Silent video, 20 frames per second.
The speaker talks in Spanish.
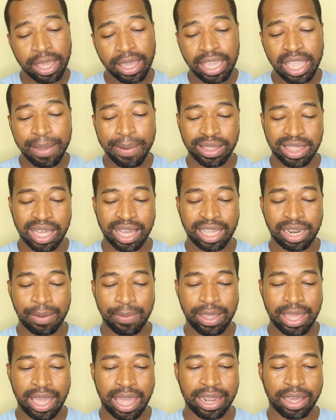y vas a
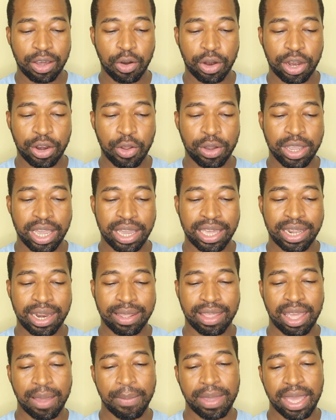escribir el correo que
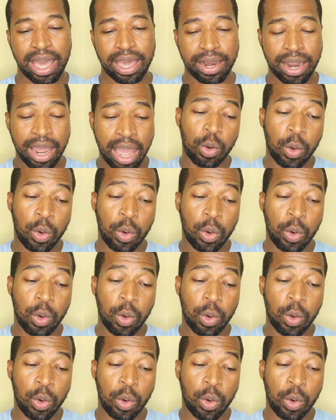quieres enviar.